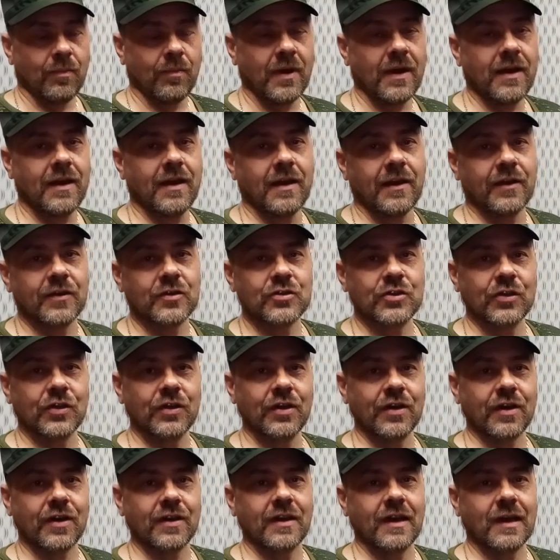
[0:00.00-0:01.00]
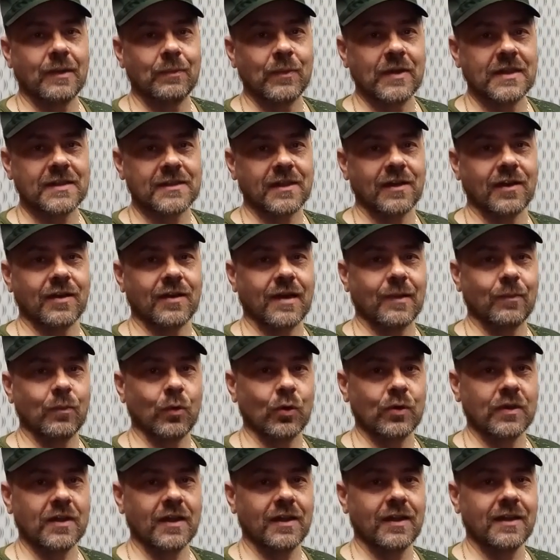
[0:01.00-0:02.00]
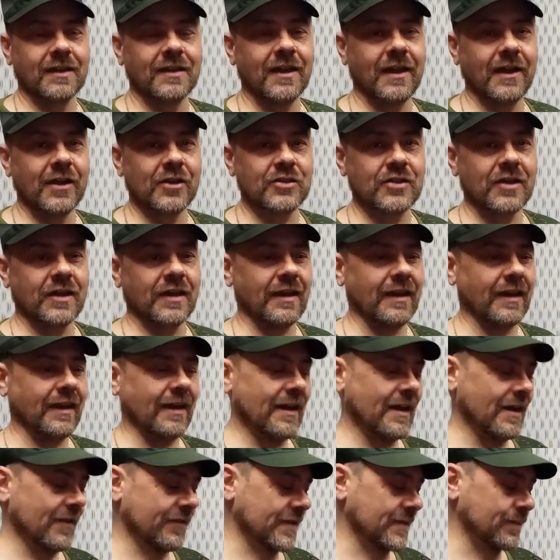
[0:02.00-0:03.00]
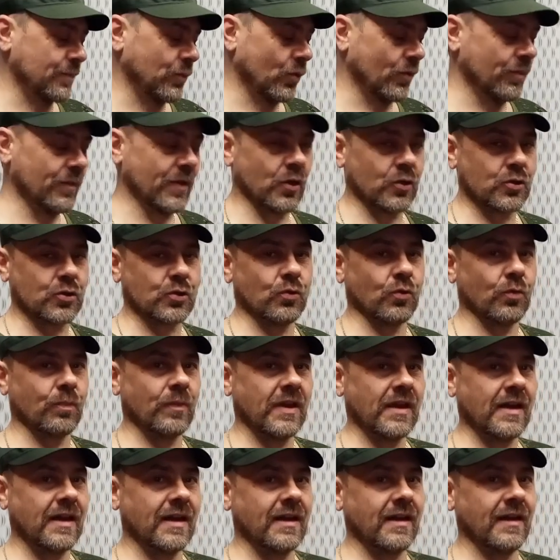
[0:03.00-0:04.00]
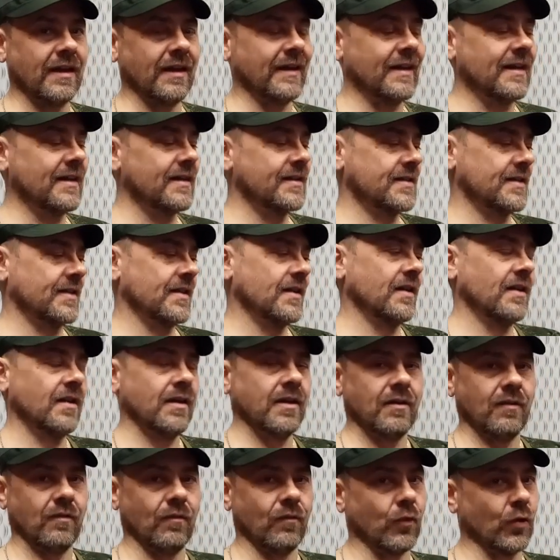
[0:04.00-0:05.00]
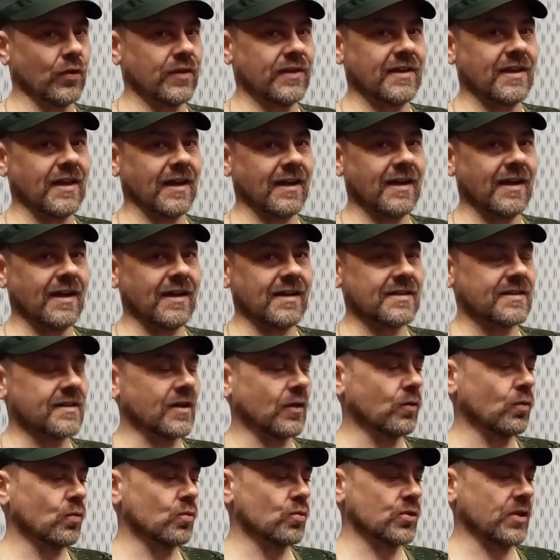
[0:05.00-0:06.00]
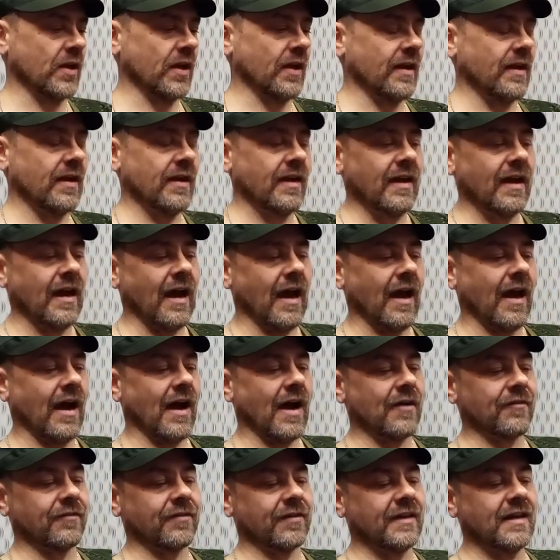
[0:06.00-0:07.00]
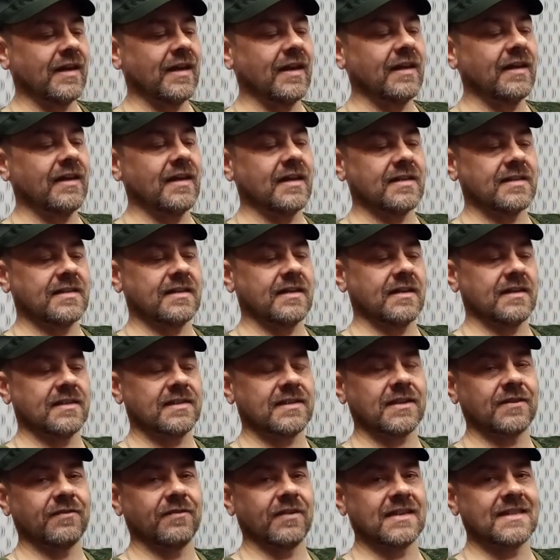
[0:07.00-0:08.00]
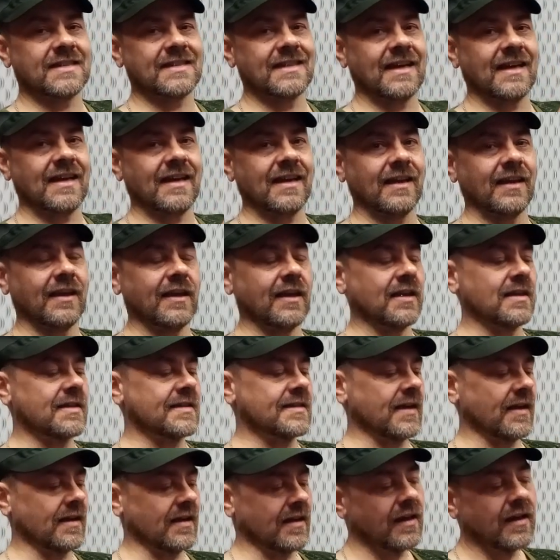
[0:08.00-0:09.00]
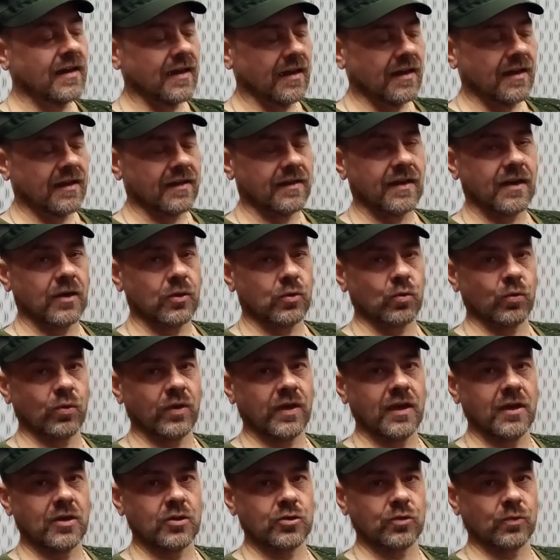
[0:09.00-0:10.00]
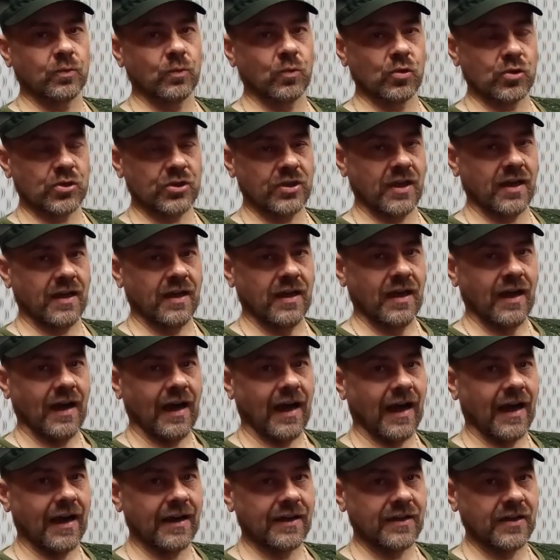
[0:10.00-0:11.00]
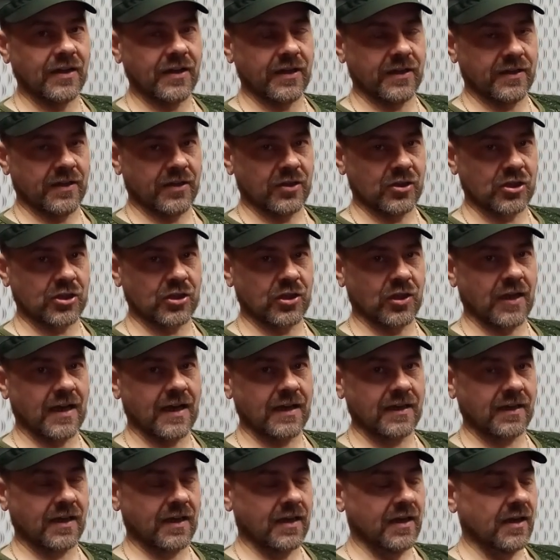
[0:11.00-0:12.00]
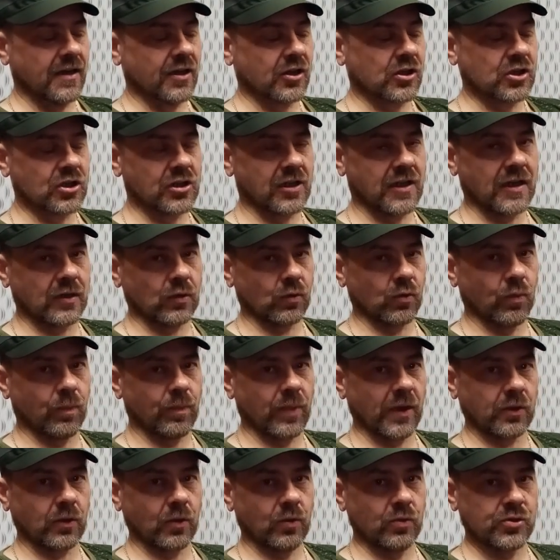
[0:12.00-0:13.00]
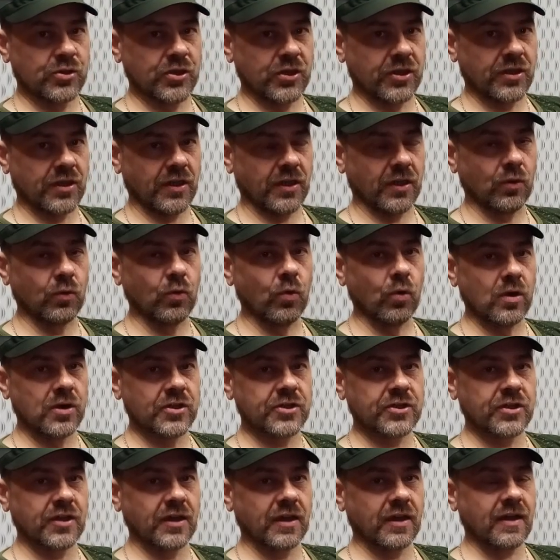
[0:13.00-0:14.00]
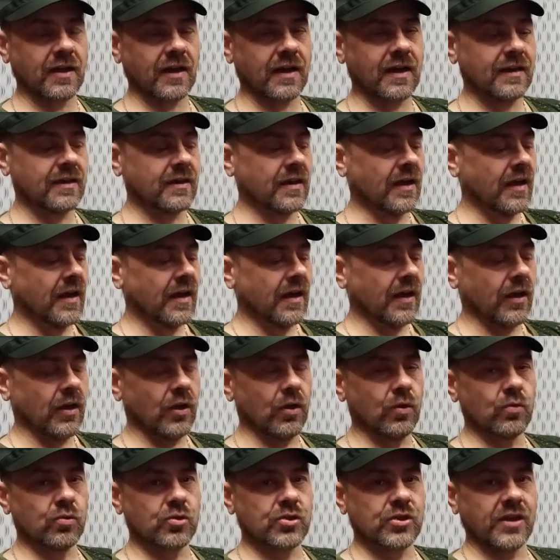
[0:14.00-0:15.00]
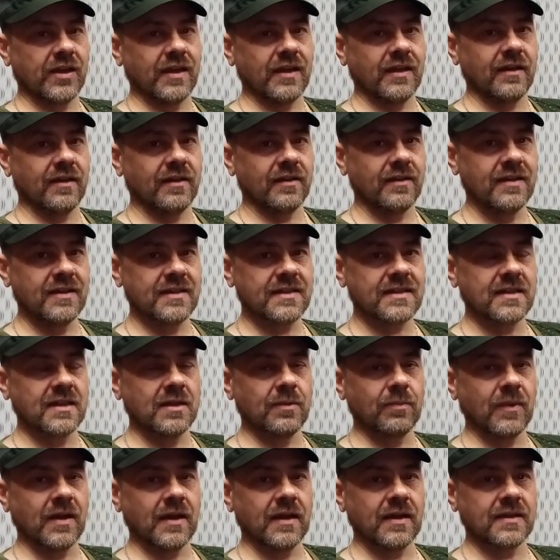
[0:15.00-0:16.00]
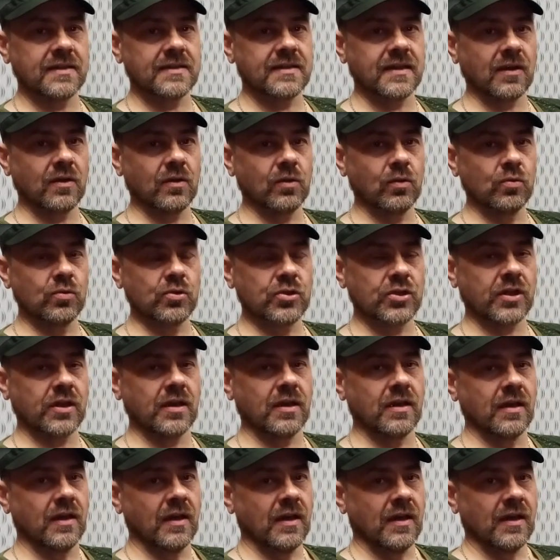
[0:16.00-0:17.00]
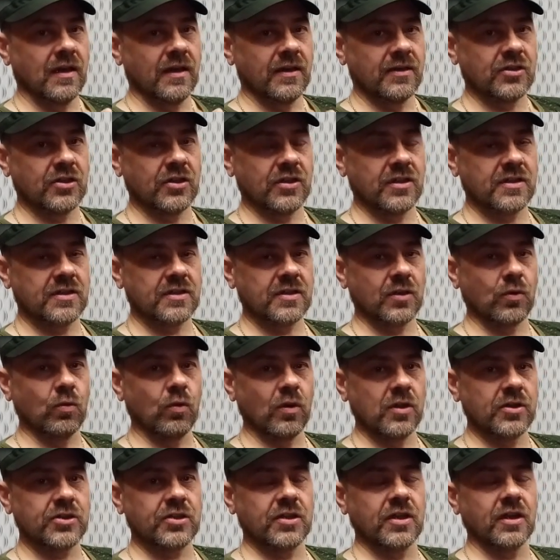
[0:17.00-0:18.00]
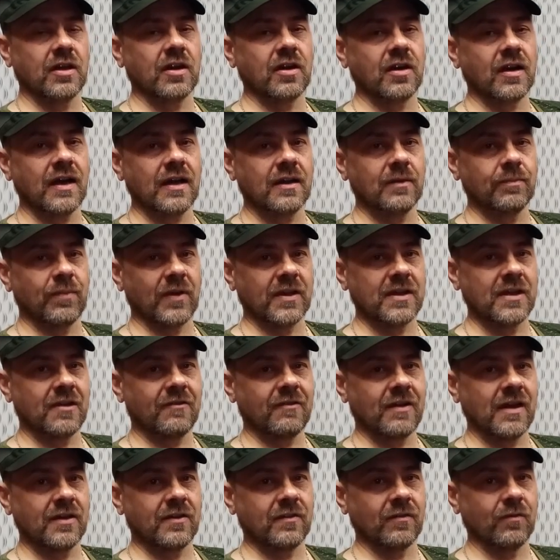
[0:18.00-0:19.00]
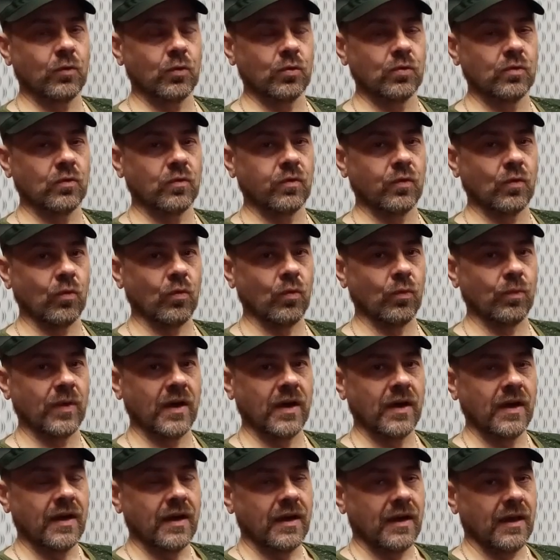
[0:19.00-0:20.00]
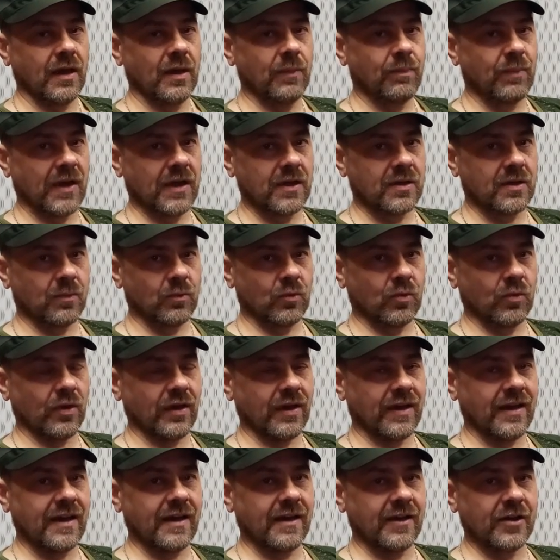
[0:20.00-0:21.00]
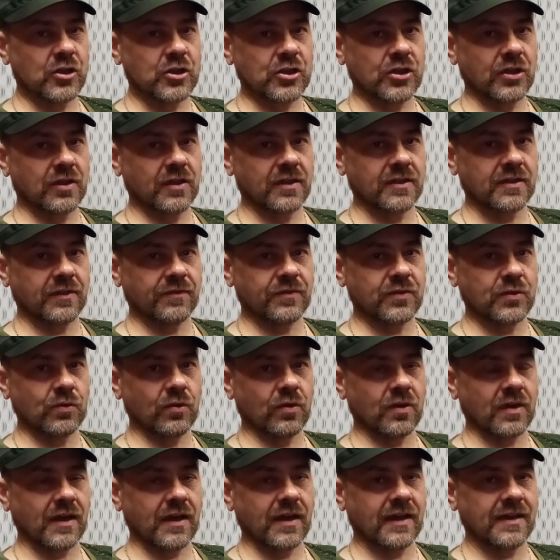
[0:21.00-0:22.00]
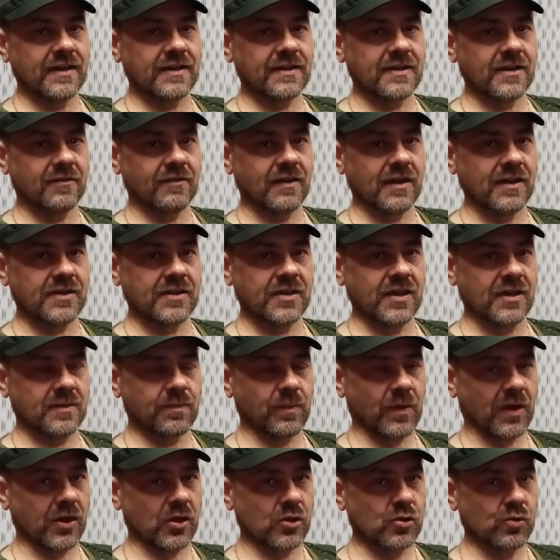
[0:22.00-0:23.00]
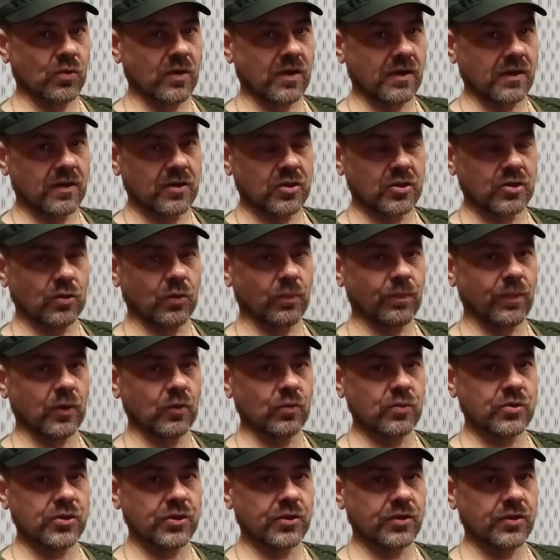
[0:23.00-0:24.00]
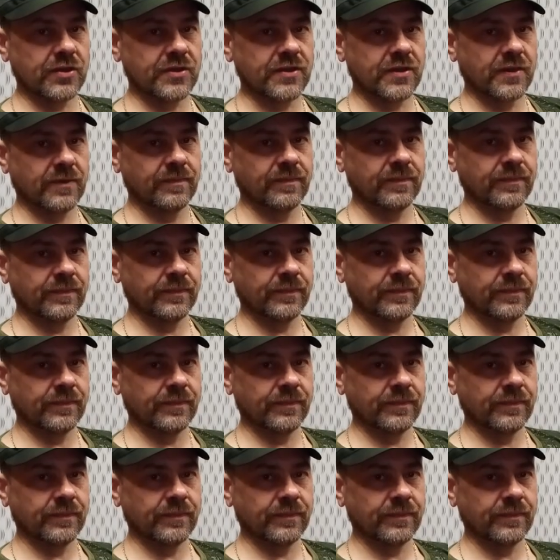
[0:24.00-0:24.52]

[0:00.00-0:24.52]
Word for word: Моя инженерная мысль работала дальше, и я вспомнил, что у меня есть вот такая заглушка, а в ней есть сквозная гильза. На эту гильзу можно одеть шланг, к шлангу подключить игольчатый кран, и уже не снимая заглушки, через игольчатый кран подавать воду в куб. И поэтому я решил это все организовать. Сейчас покажу, что получилось.